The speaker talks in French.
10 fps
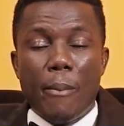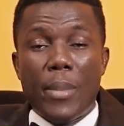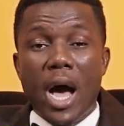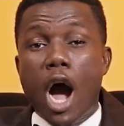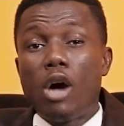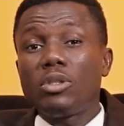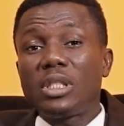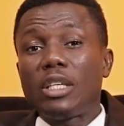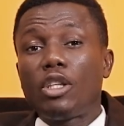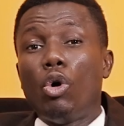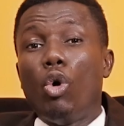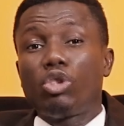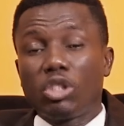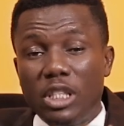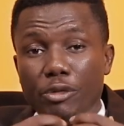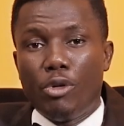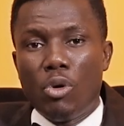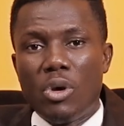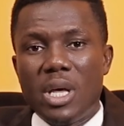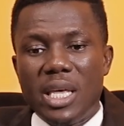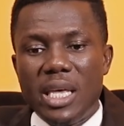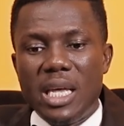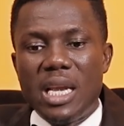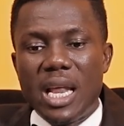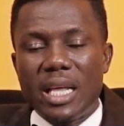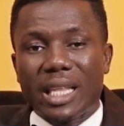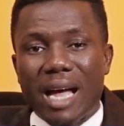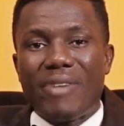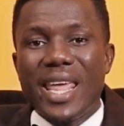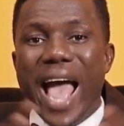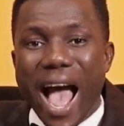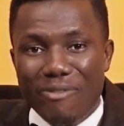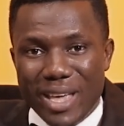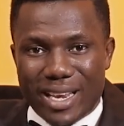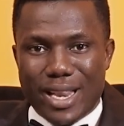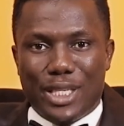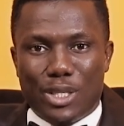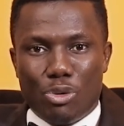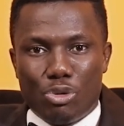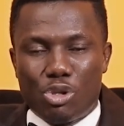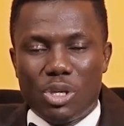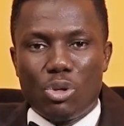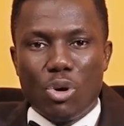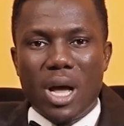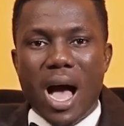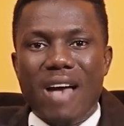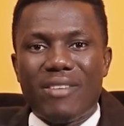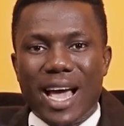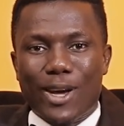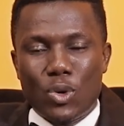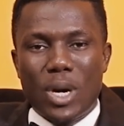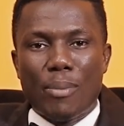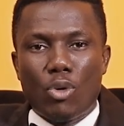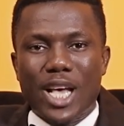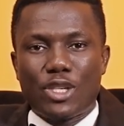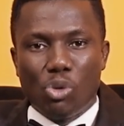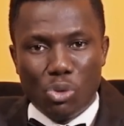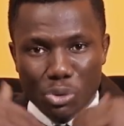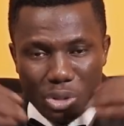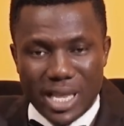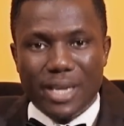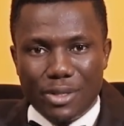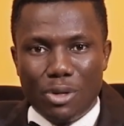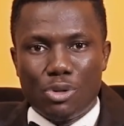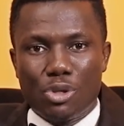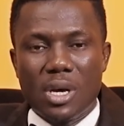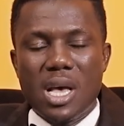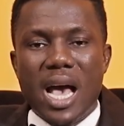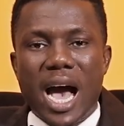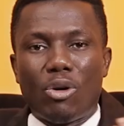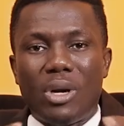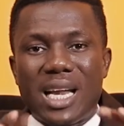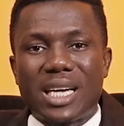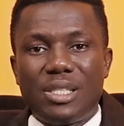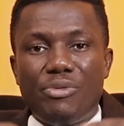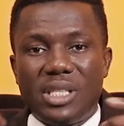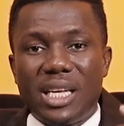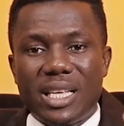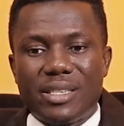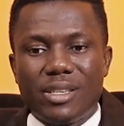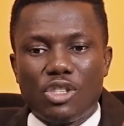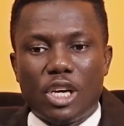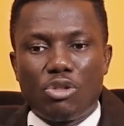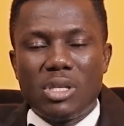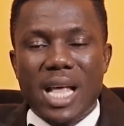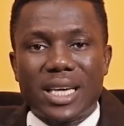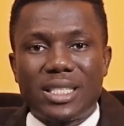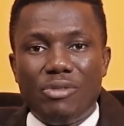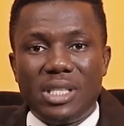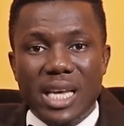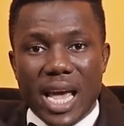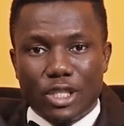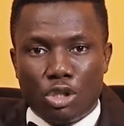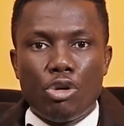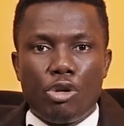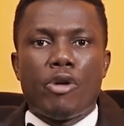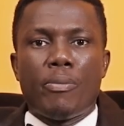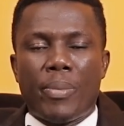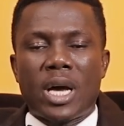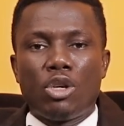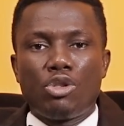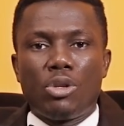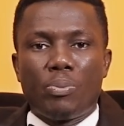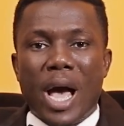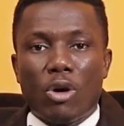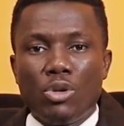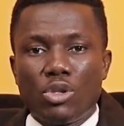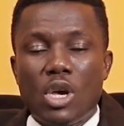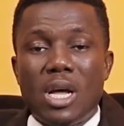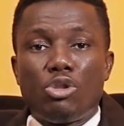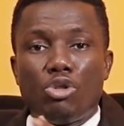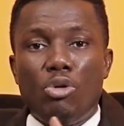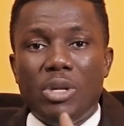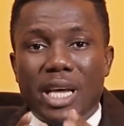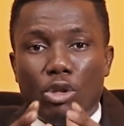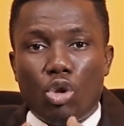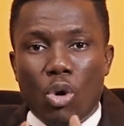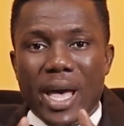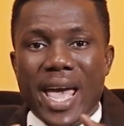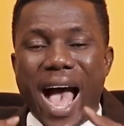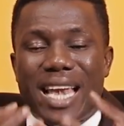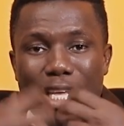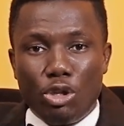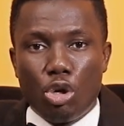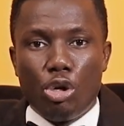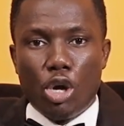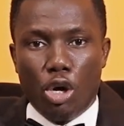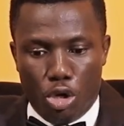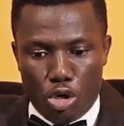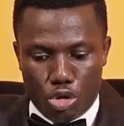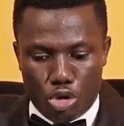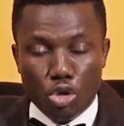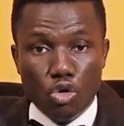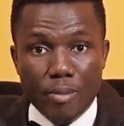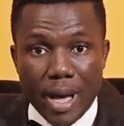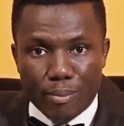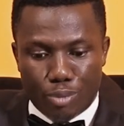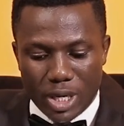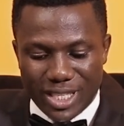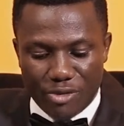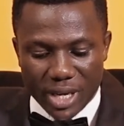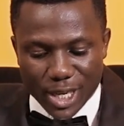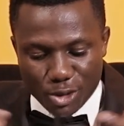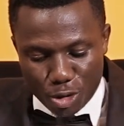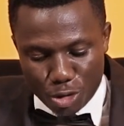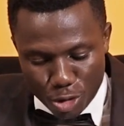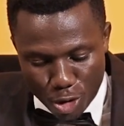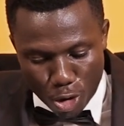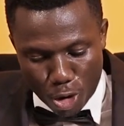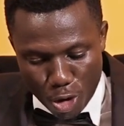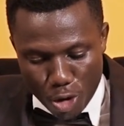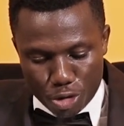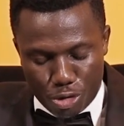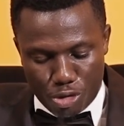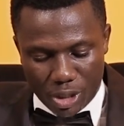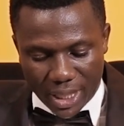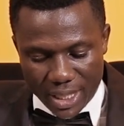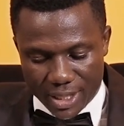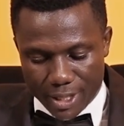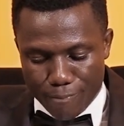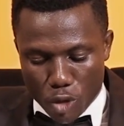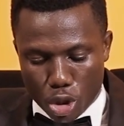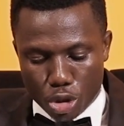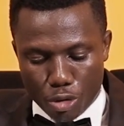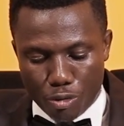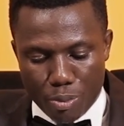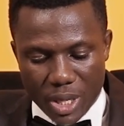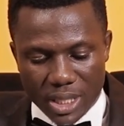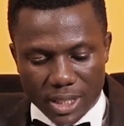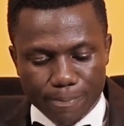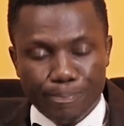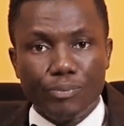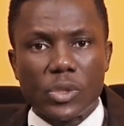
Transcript: Mais à un certain autre niveau, il travaille avec les anges, donc à la collaboration des anges. Alors l'activité des anges est une activité extérieur. Par contre, celui des dons est à l'intérieur de nous-mêmes pour l'édification du corps du Christ. Que Dieu vous bénisse.